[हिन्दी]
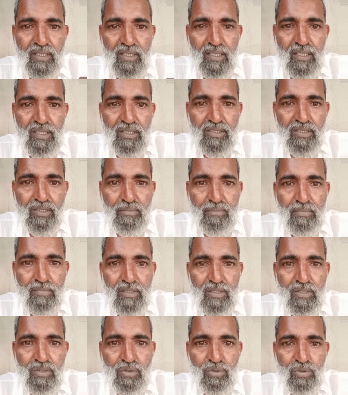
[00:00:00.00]
एक
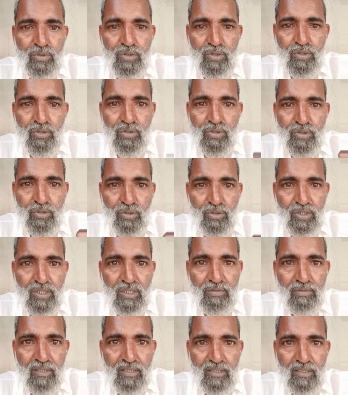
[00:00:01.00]
चम्मच उसको
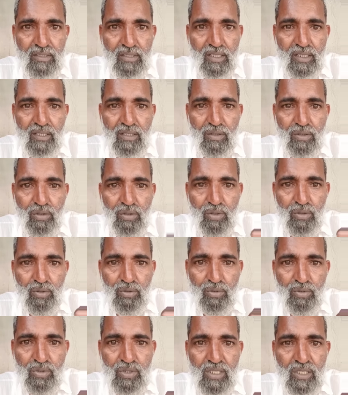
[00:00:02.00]
सोते वक्त दें और
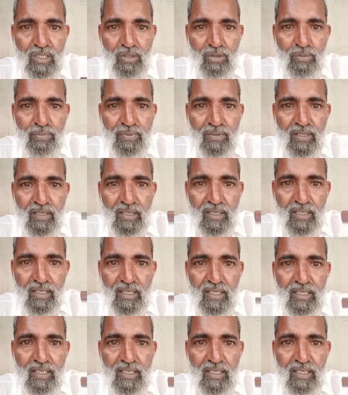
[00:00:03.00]
उसके ऊपर